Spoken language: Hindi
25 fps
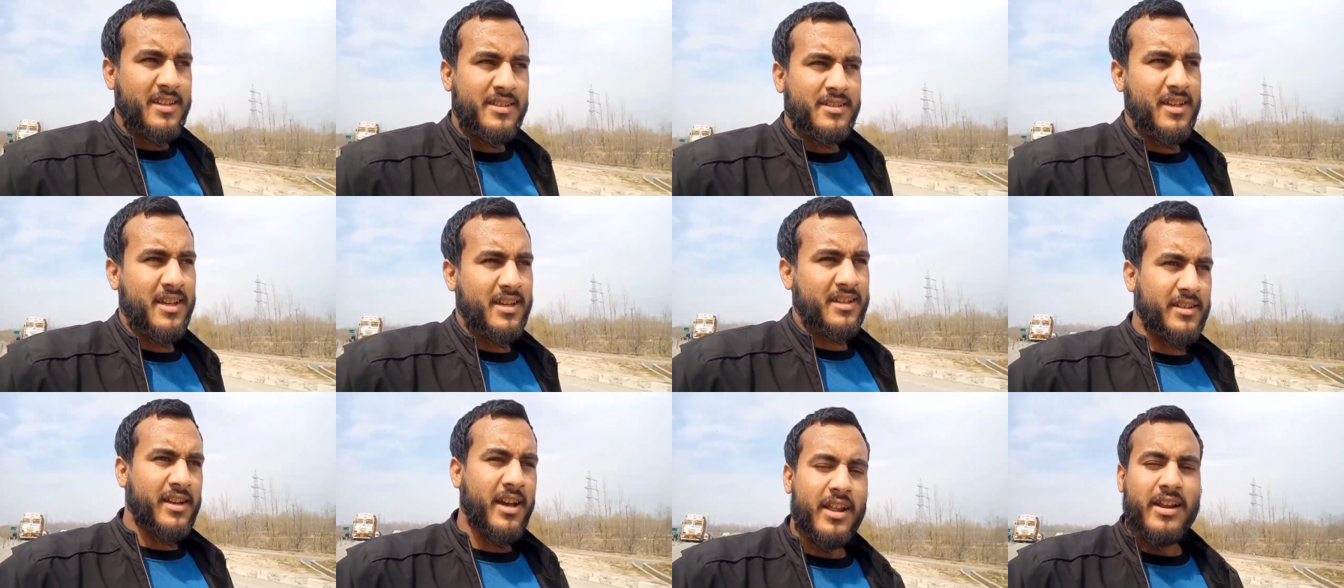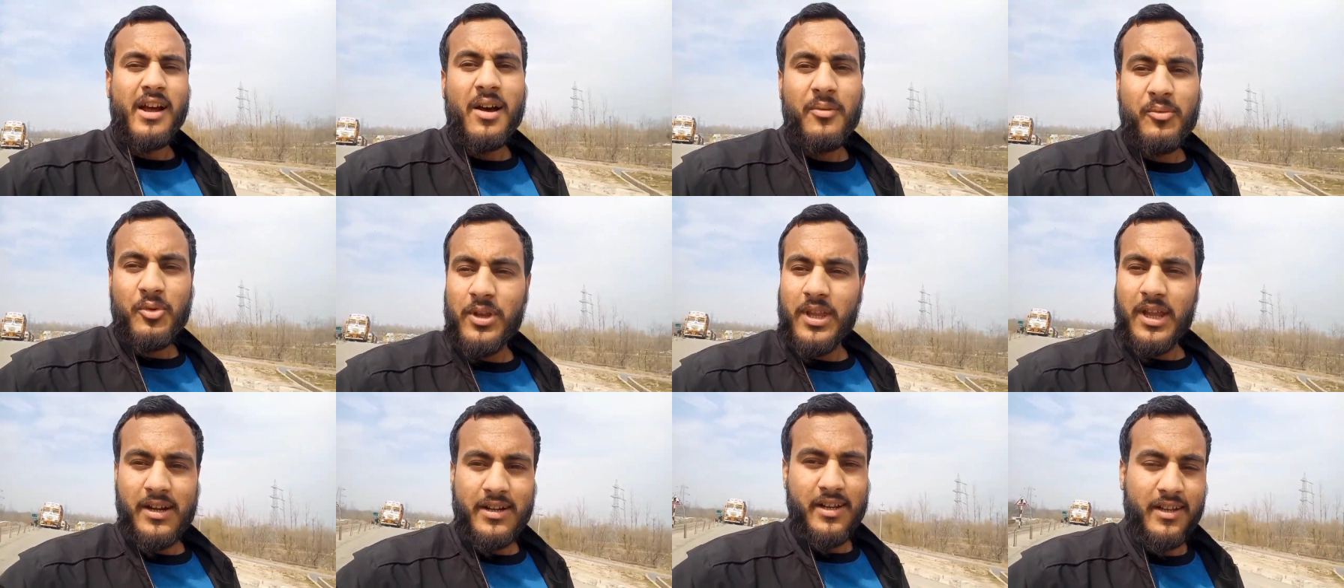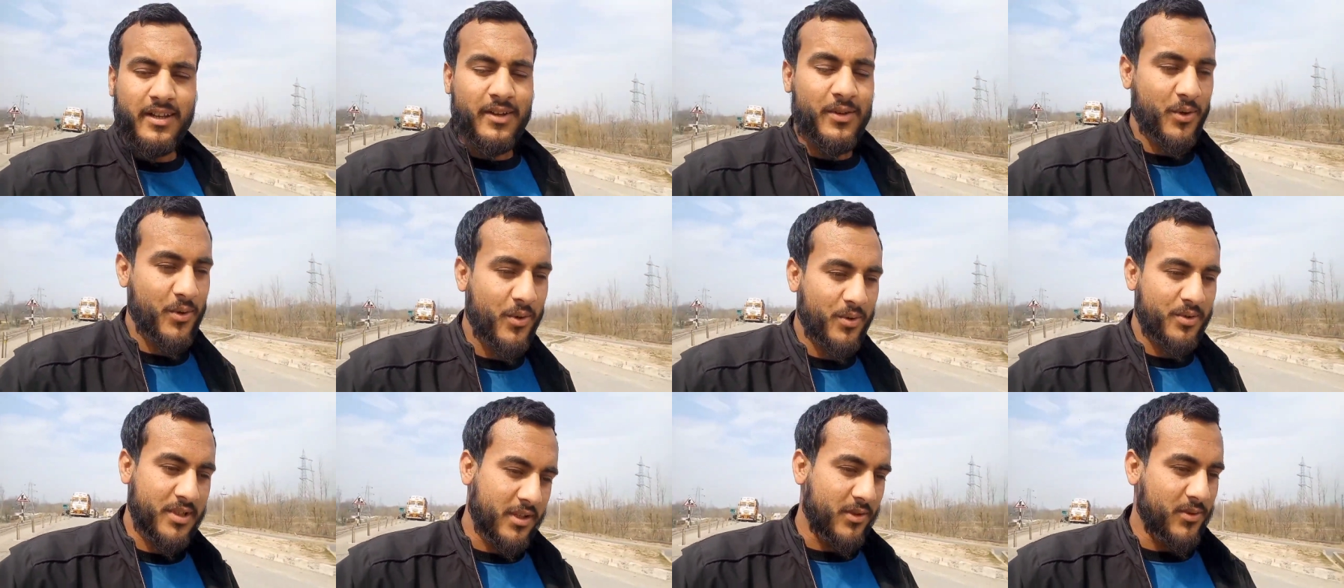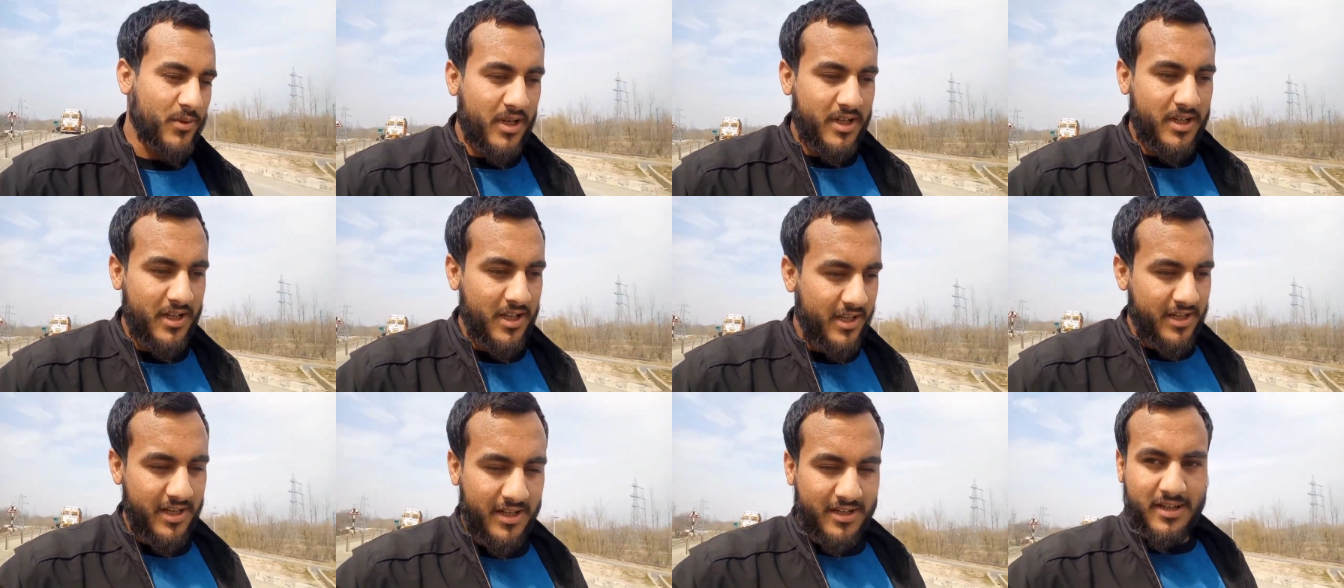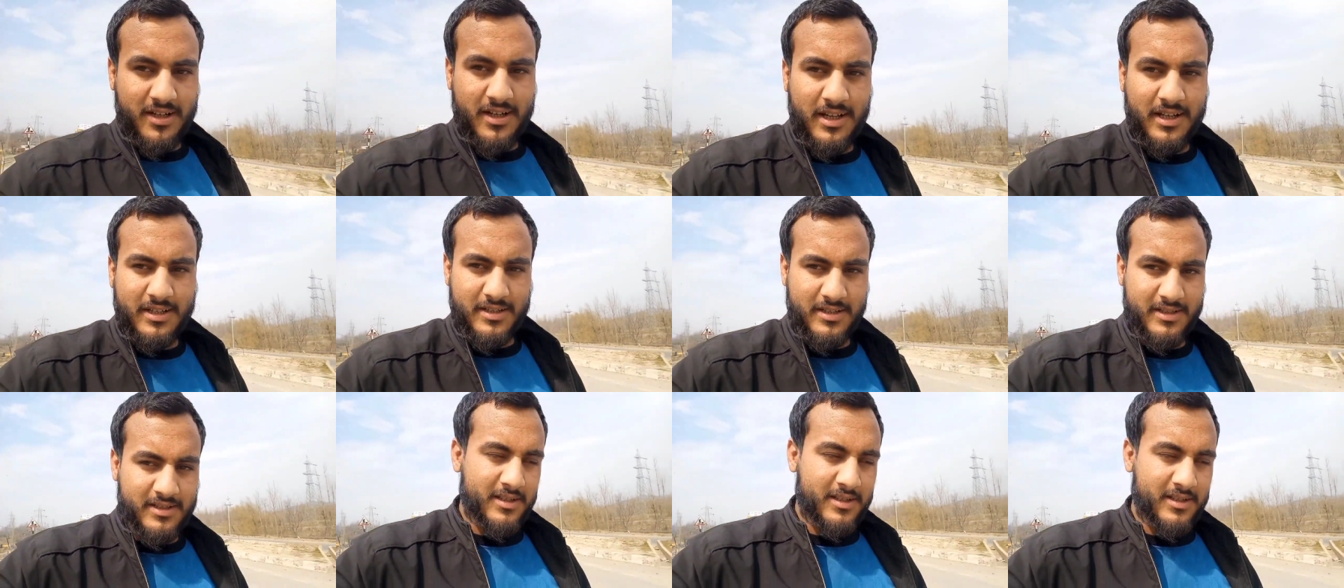सेहत ख़राब हो या ठीक हो रोज़ा तो रखना ही रखना है